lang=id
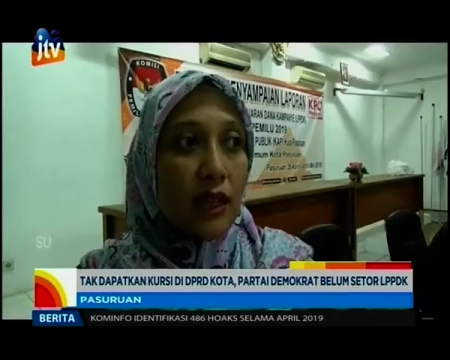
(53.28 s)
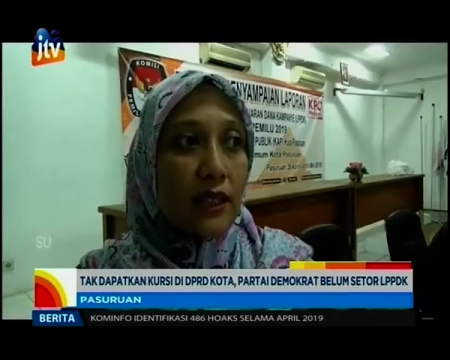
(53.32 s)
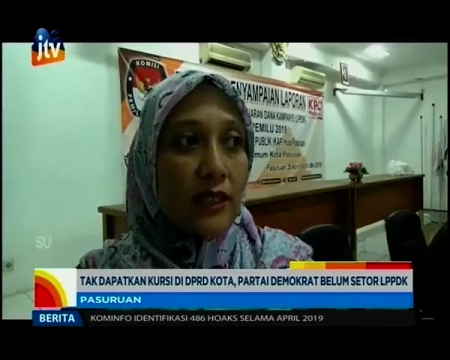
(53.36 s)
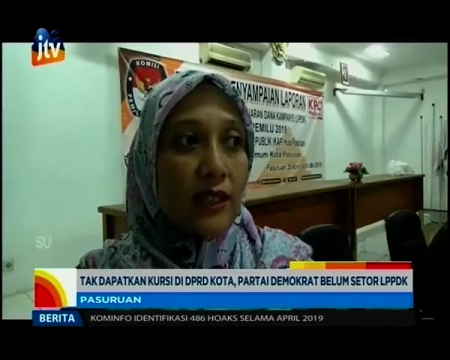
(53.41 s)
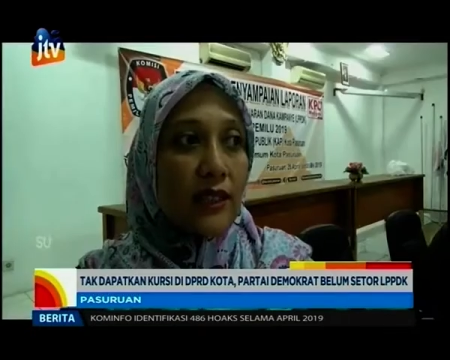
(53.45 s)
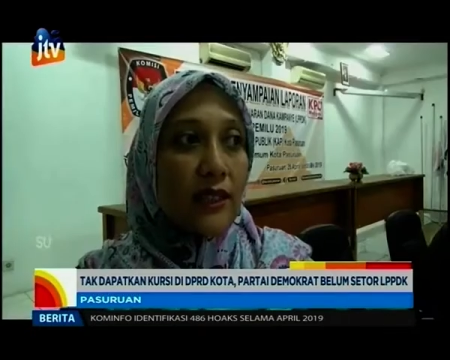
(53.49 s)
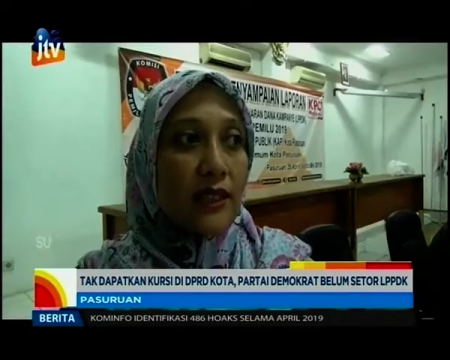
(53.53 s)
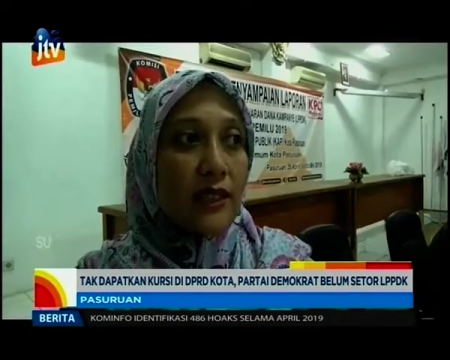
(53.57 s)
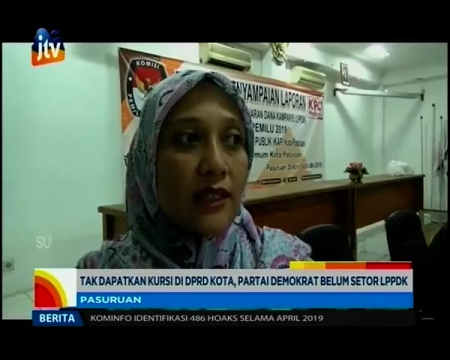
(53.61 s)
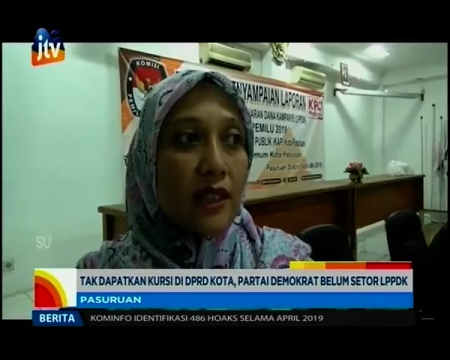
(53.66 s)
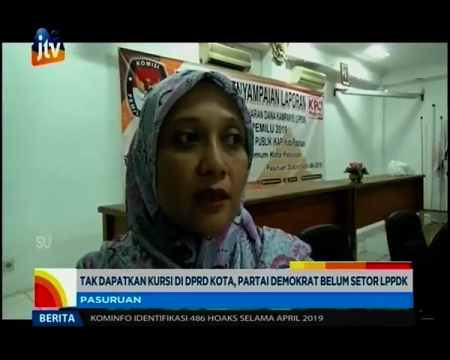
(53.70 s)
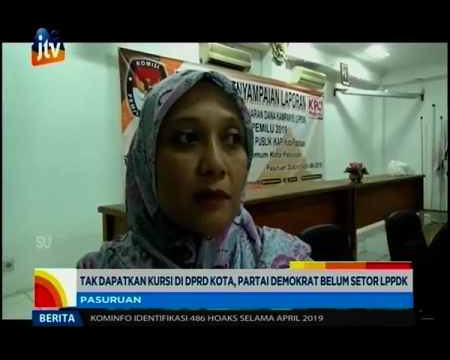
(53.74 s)
itu
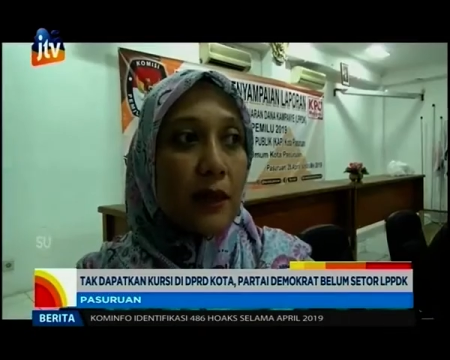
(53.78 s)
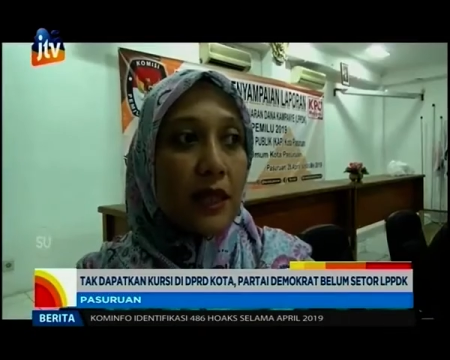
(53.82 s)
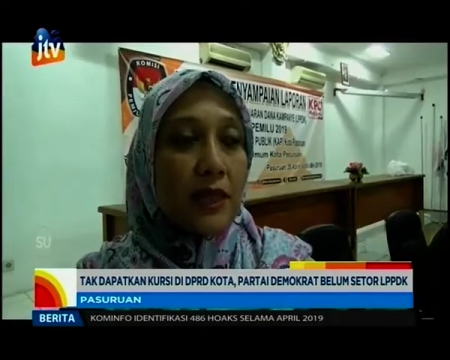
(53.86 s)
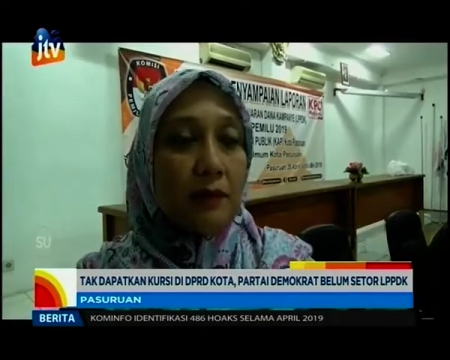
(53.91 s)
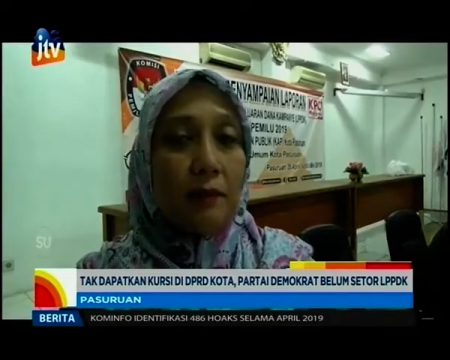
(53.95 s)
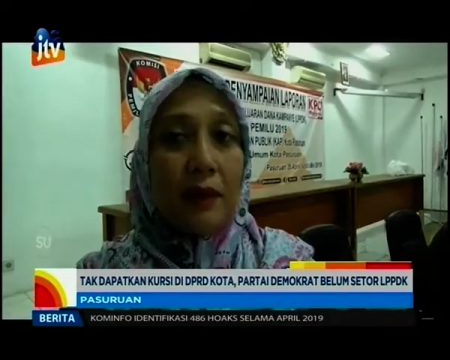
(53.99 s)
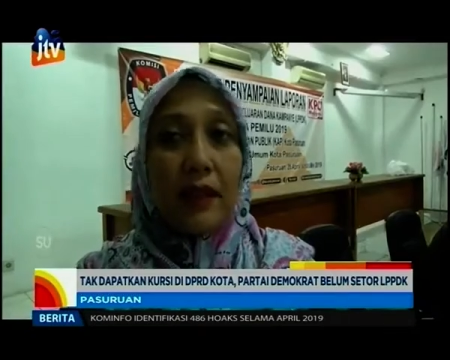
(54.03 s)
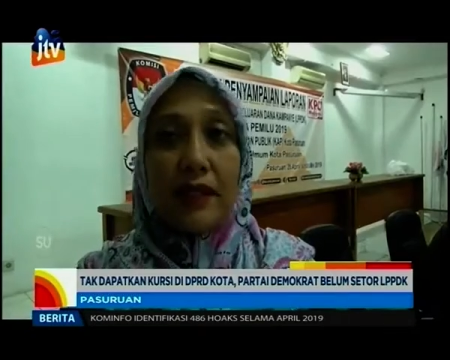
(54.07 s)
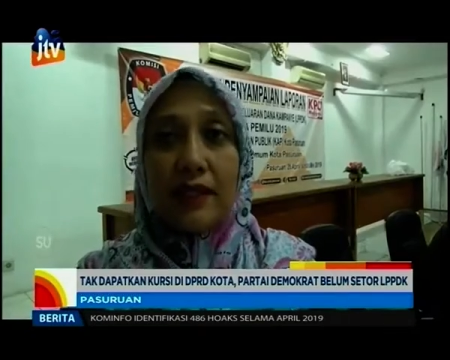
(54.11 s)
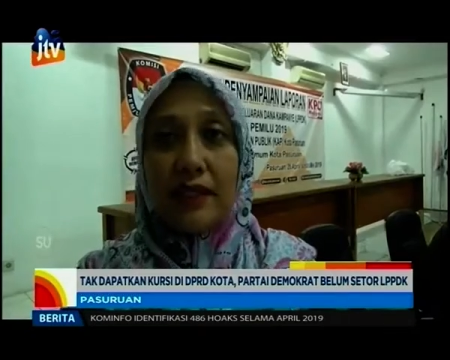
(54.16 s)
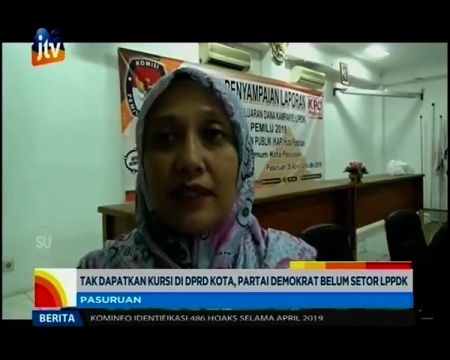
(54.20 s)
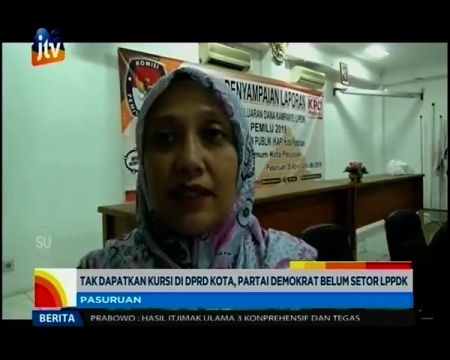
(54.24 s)
ada
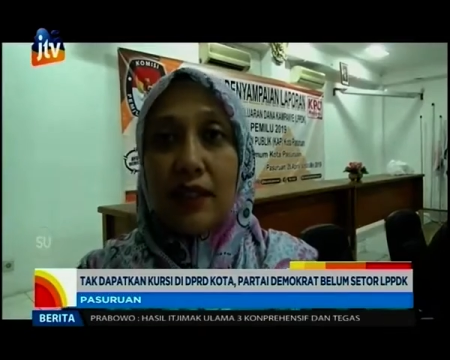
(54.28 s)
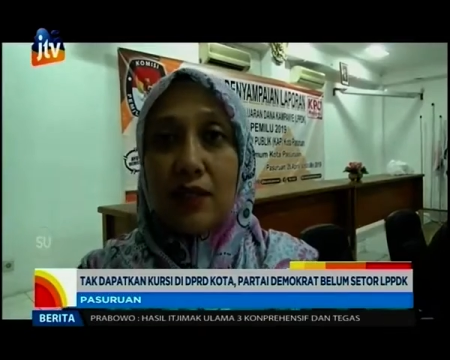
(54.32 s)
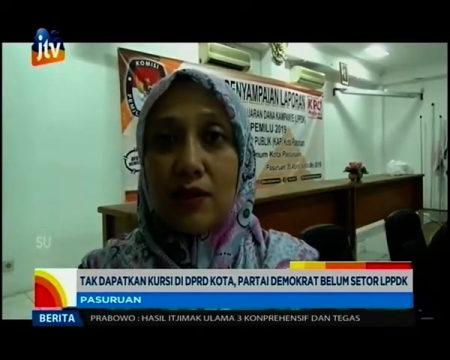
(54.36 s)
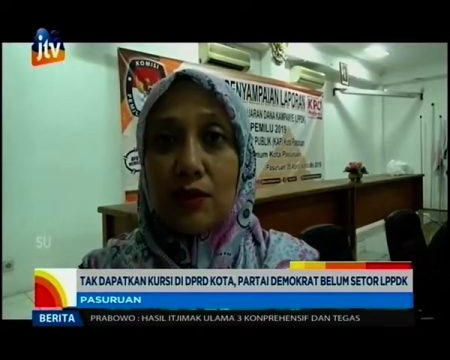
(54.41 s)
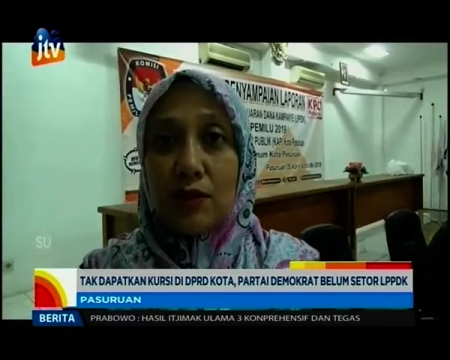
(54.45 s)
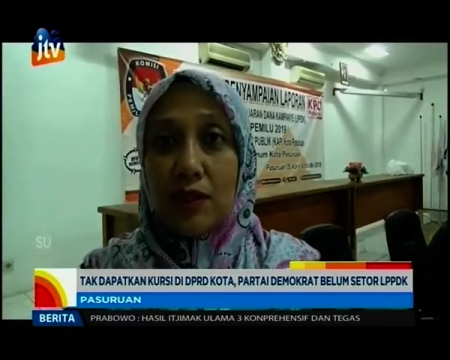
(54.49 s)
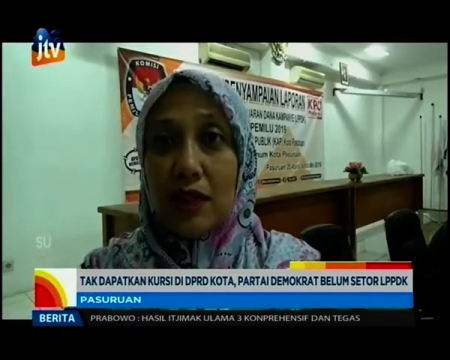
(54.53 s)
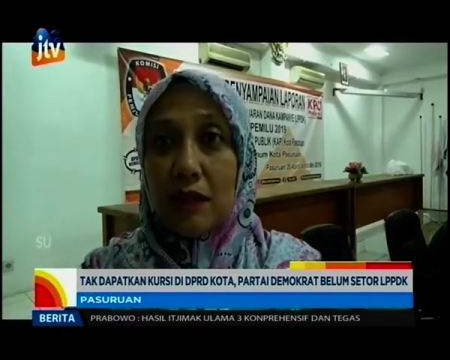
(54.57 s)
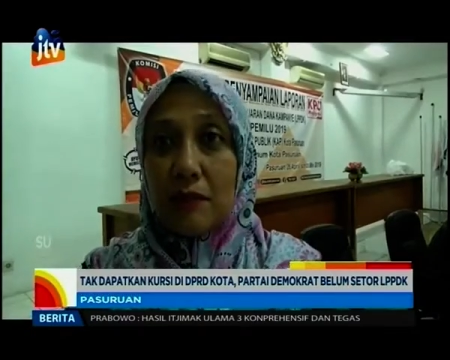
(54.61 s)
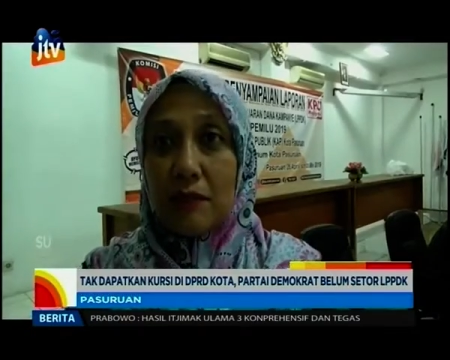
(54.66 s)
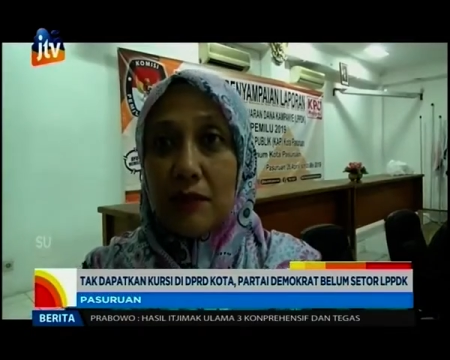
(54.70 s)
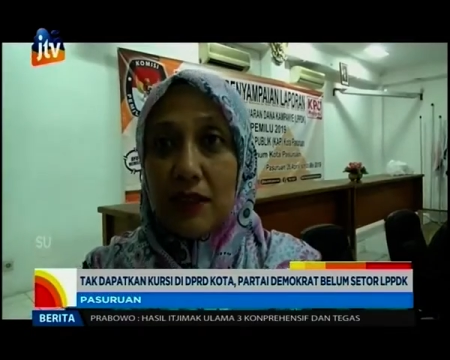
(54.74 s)
13 partai yang
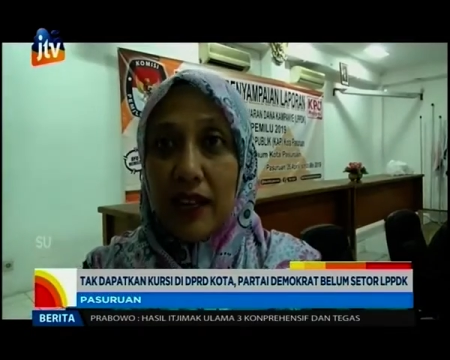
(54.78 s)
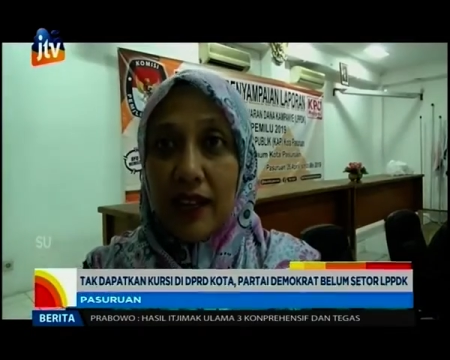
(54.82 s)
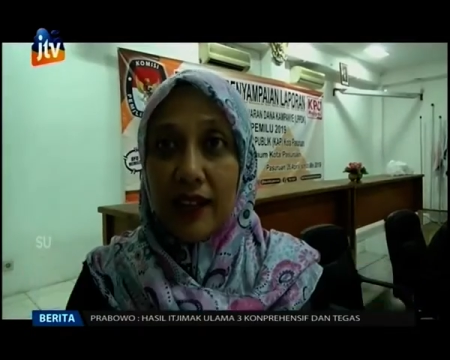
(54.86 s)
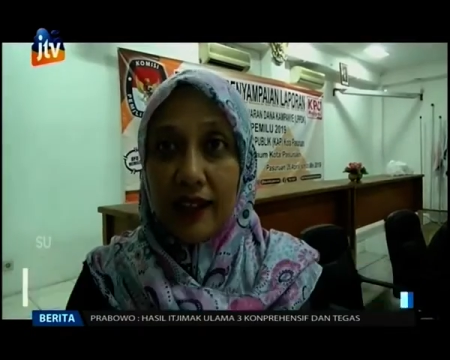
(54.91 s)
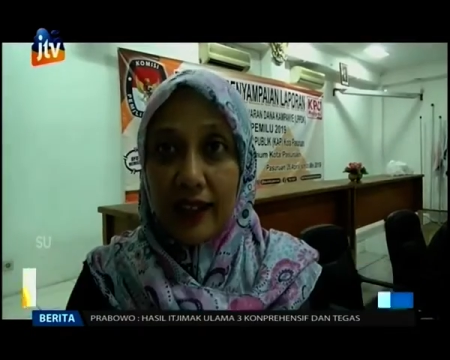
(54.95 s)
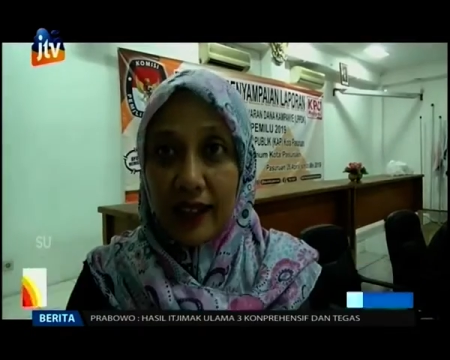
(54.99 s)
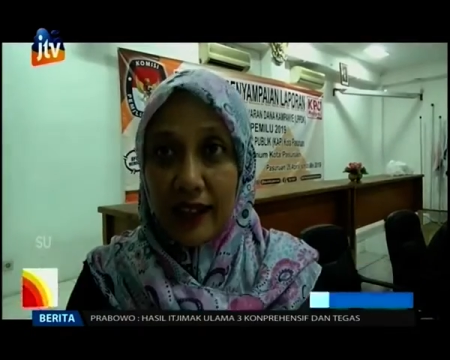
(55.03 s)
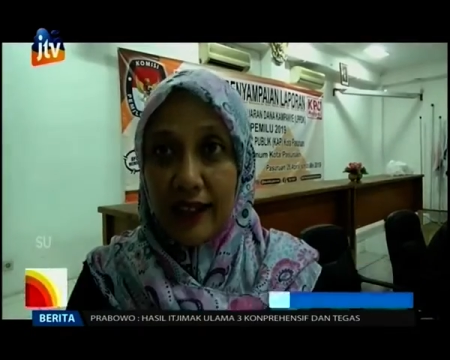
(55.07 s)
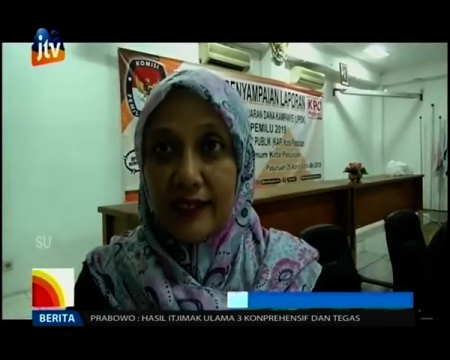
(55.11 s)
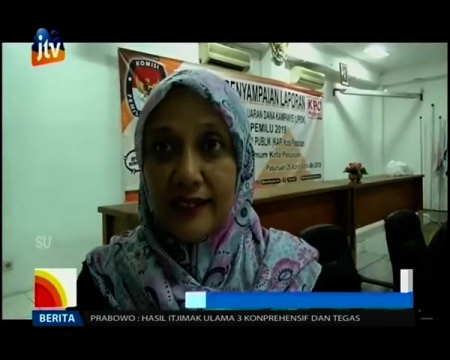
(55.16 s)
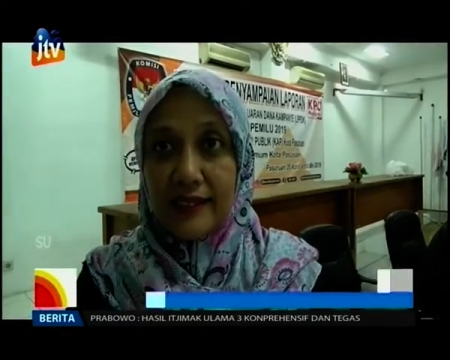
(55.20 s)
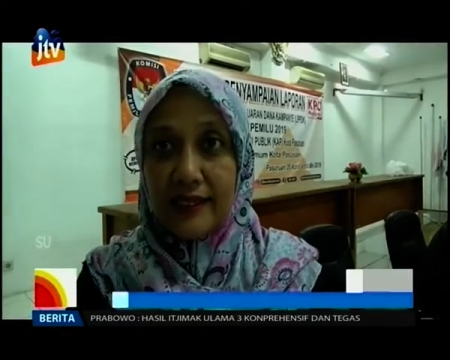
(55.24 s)
sudah
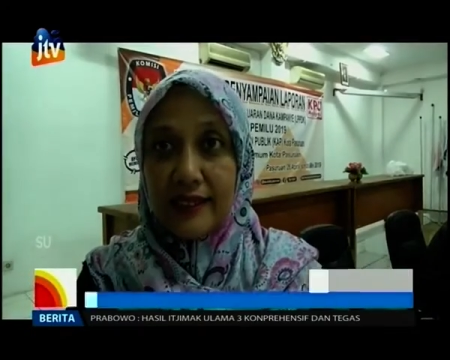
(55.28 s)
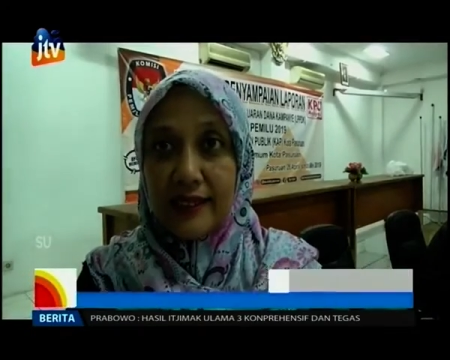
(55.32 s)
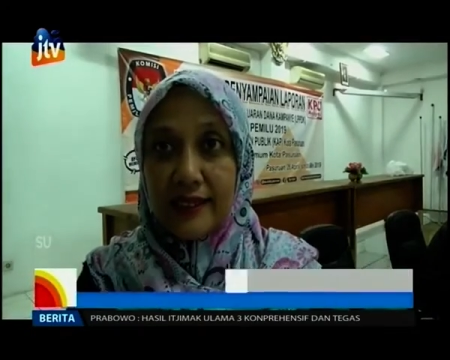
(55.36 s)
menyerahkan.